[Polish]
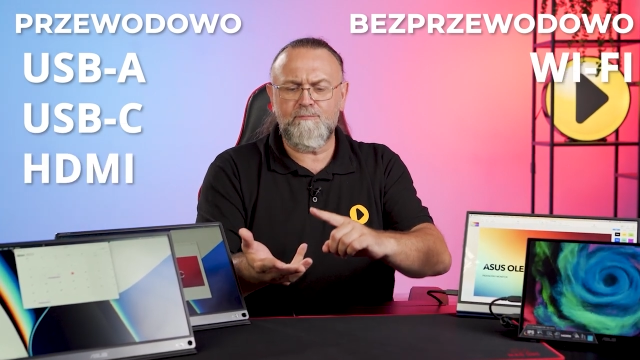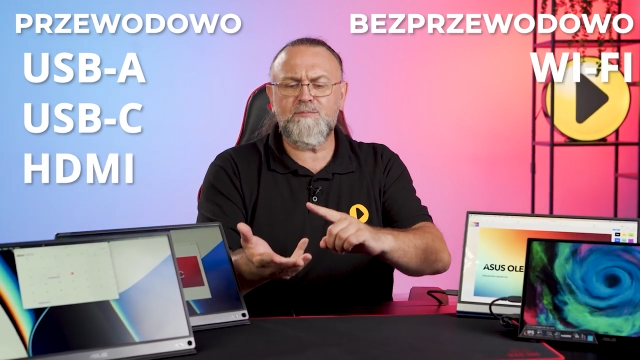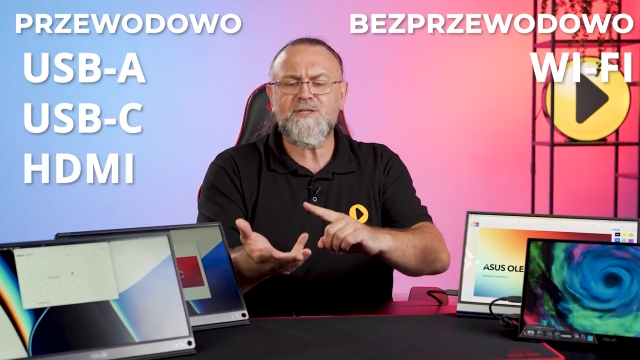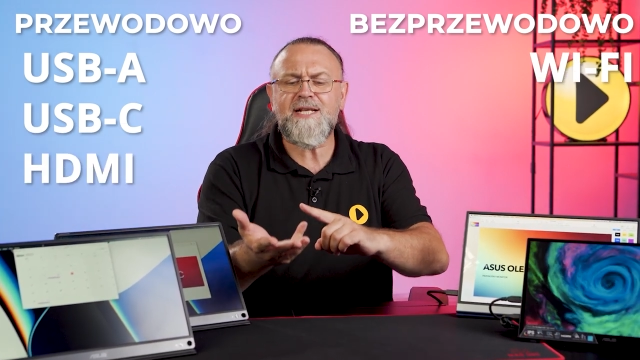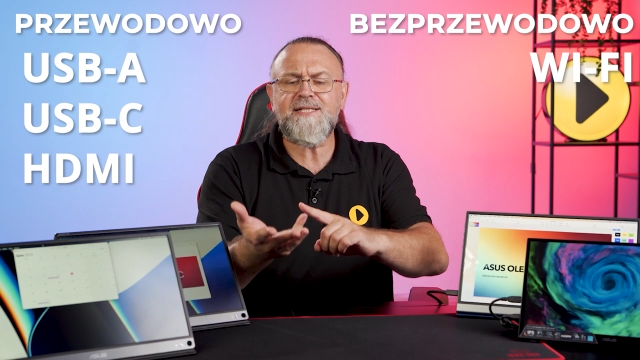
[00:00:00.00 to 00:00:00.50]

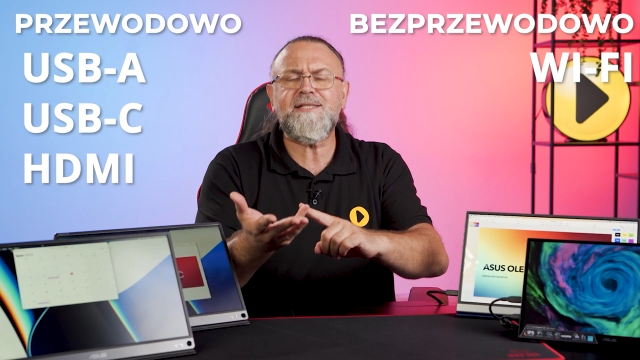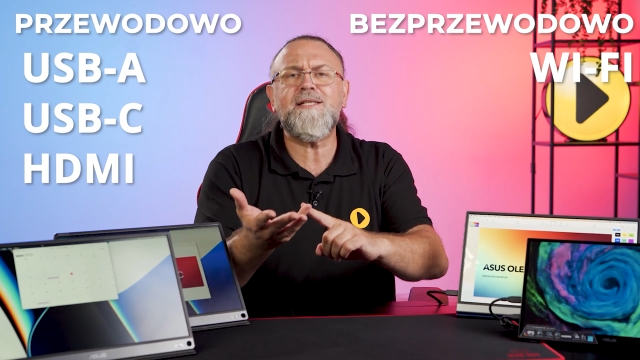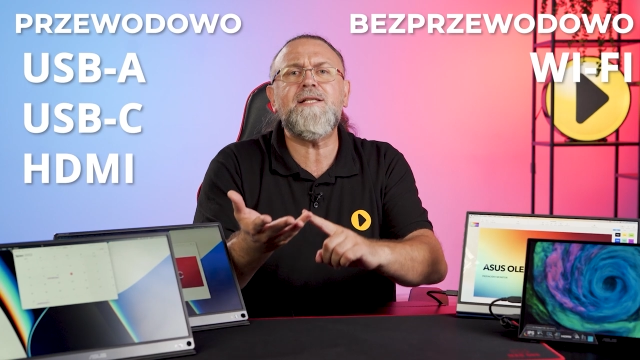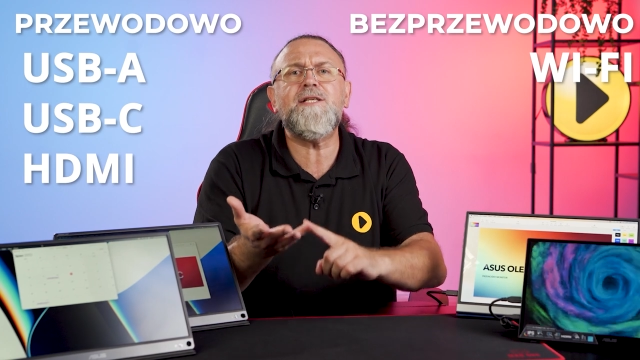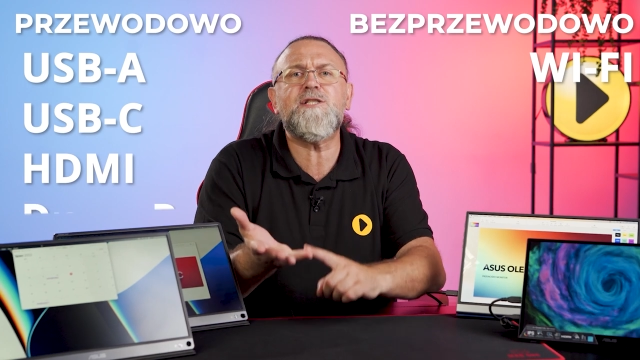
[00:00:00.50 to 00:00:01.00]
przez
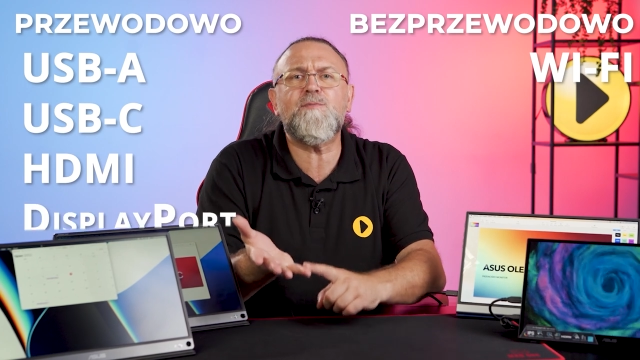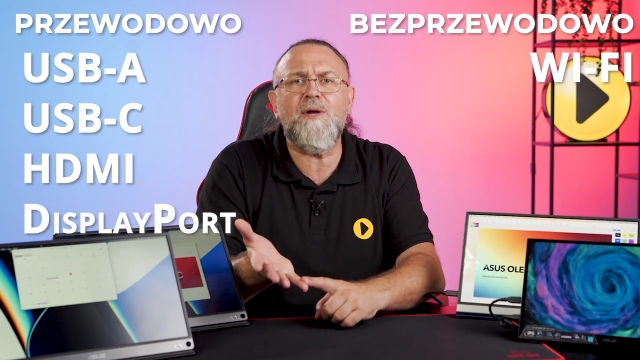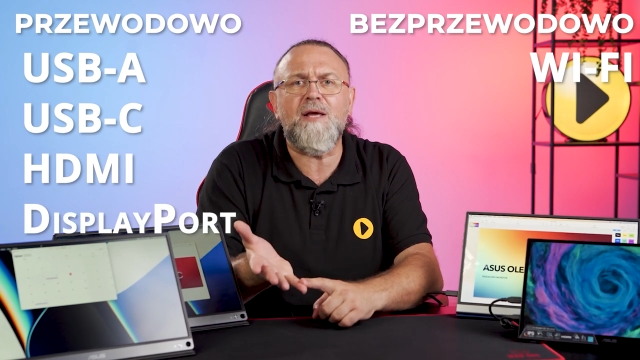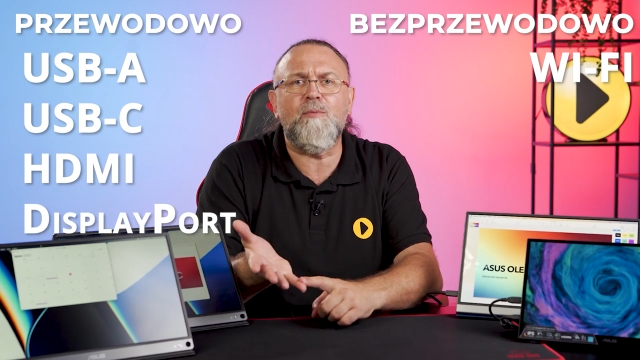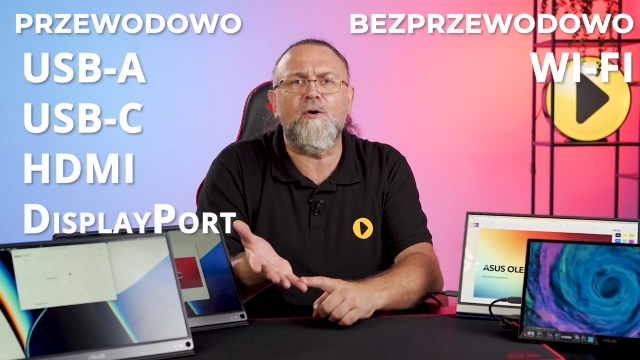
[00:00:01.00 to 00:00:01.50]

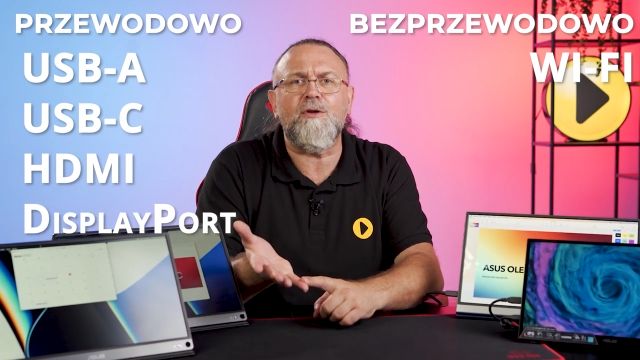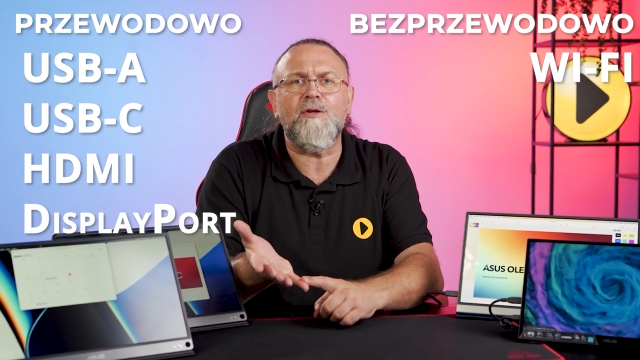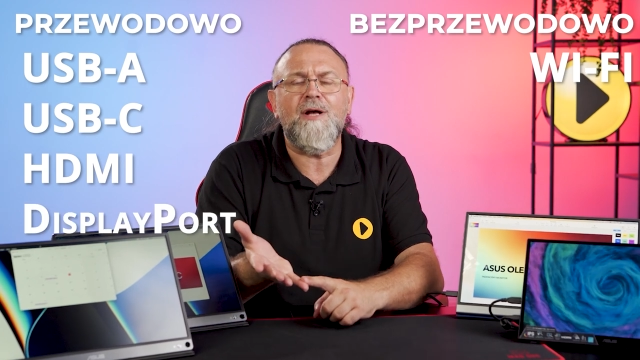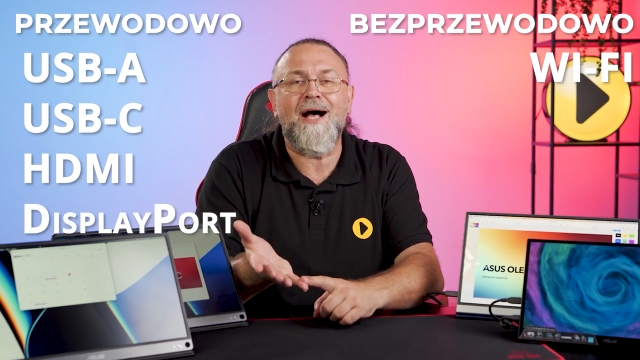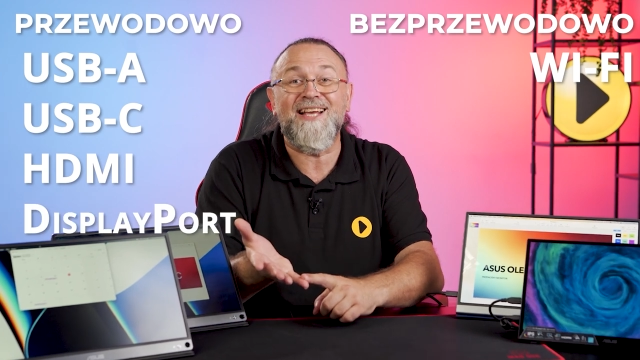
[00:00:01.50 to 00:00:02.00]

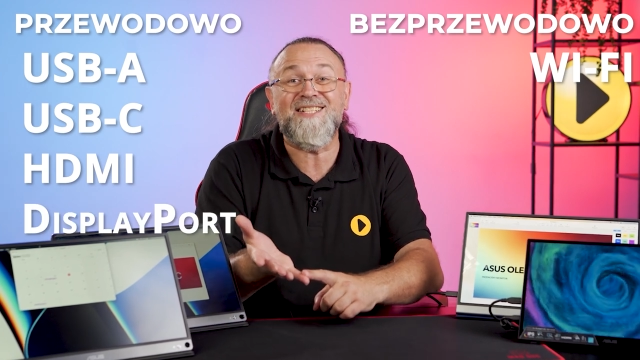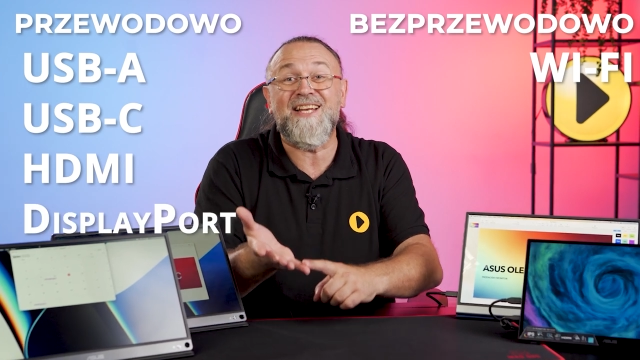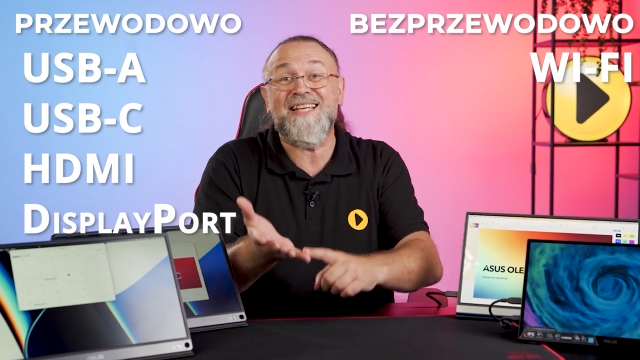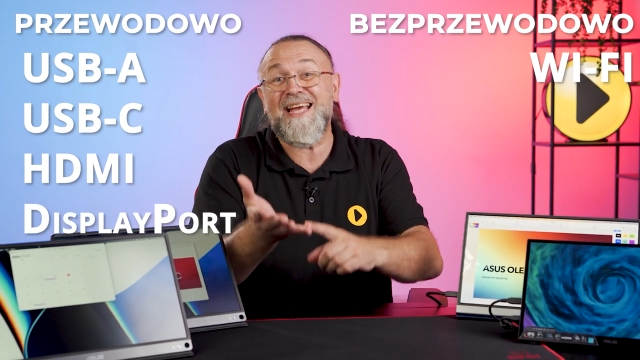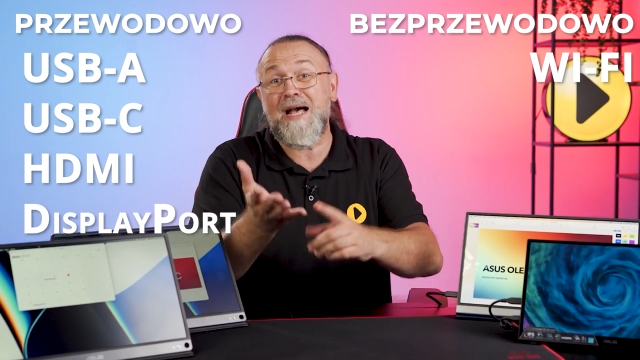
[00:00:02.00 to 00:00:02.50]
DisplayPort. A
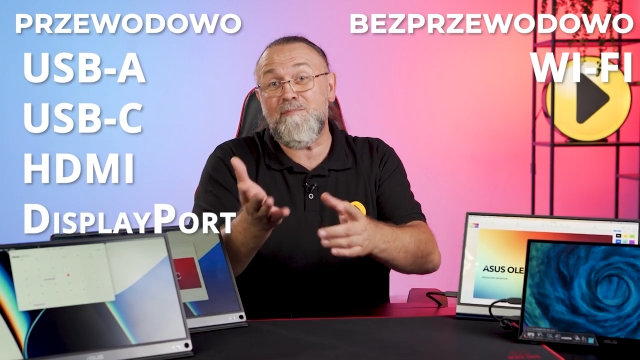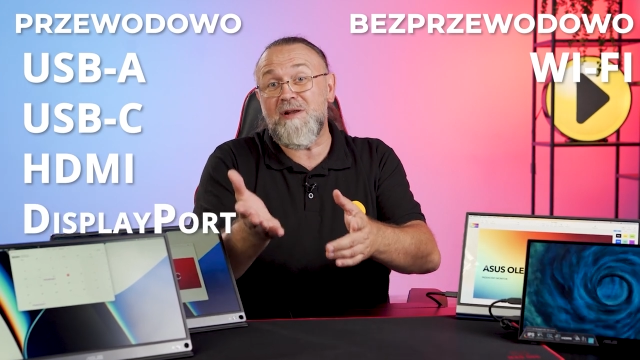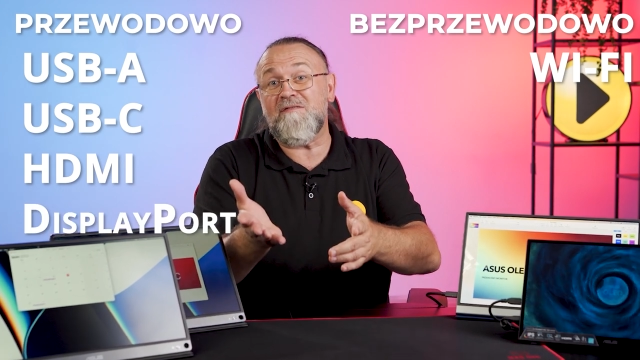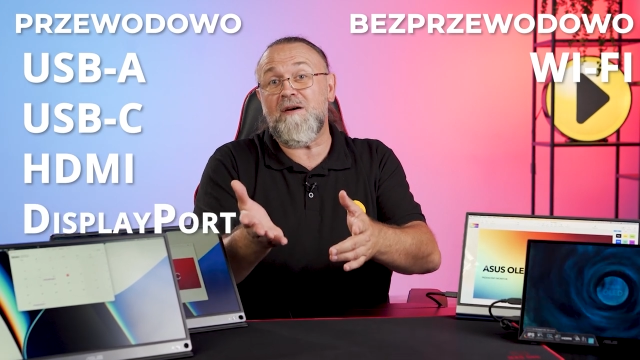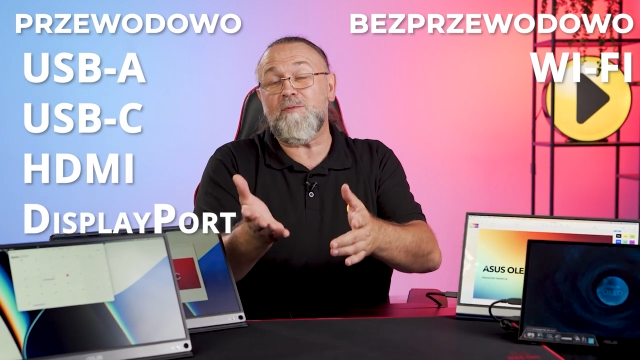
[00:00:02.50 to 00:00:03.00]
jeżeli
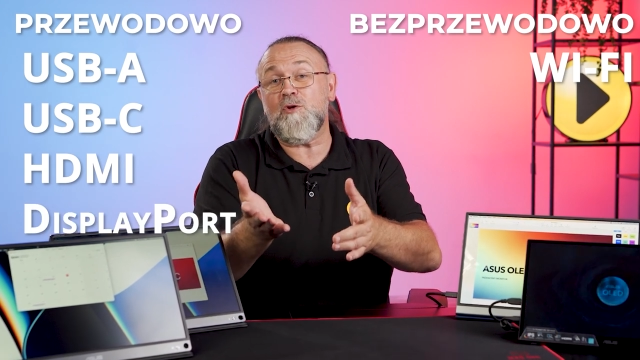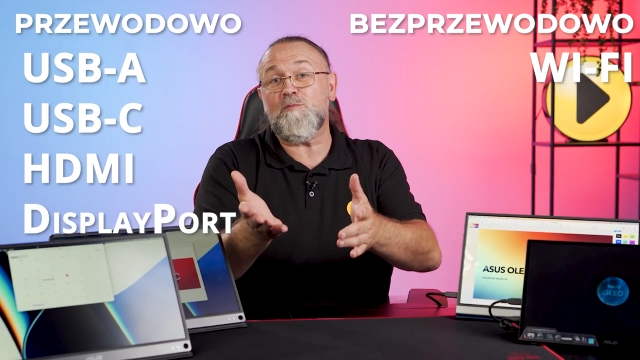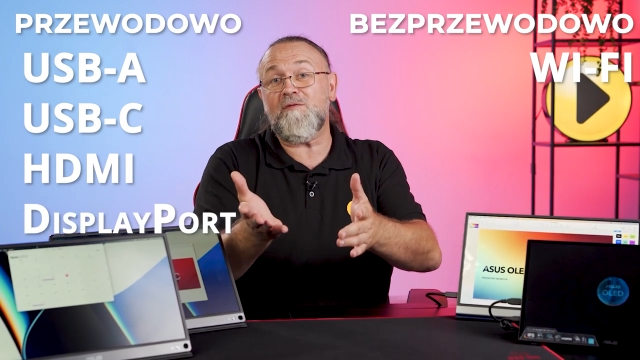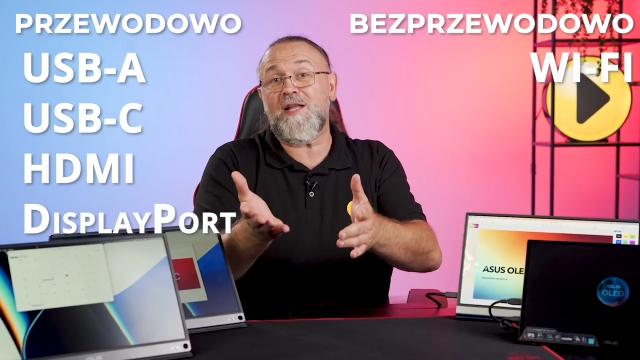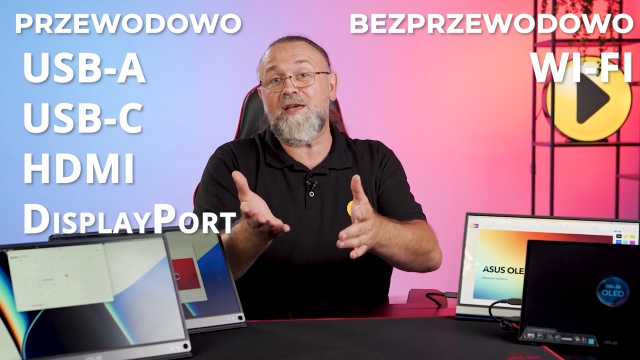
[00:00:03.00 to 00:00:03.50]
kable Wam nie
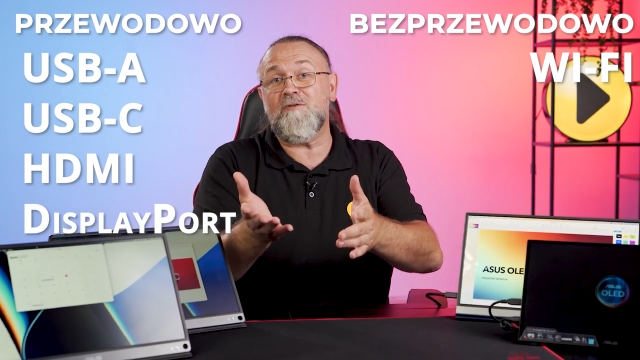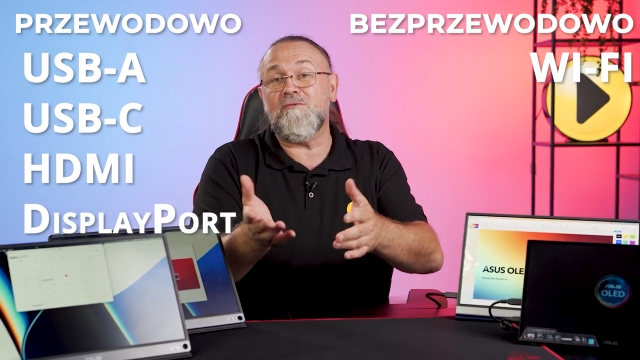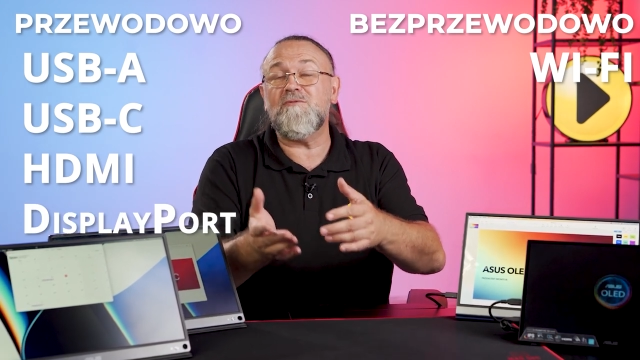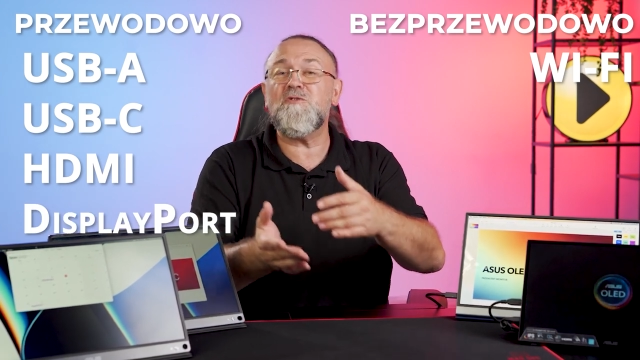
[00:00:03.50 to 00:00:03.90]
odpowiadają,